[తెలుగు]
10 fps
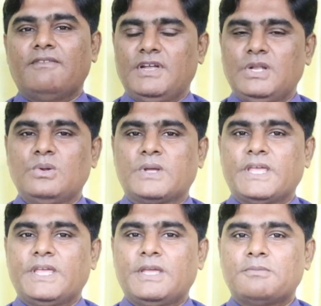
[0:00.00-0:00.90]

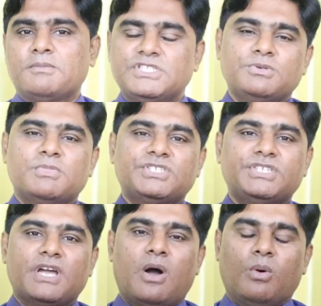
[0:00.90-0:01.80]
వీళ్ళకి మంచి
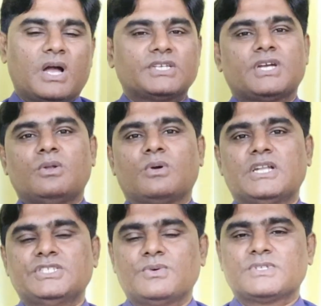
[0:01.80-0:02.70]
మంచి అవకాశాలు
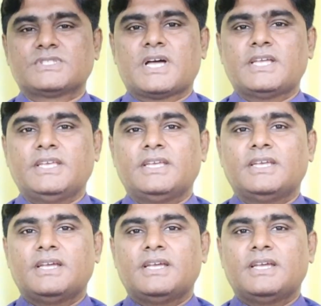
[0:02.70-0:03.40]
కలిసి వస్తాయి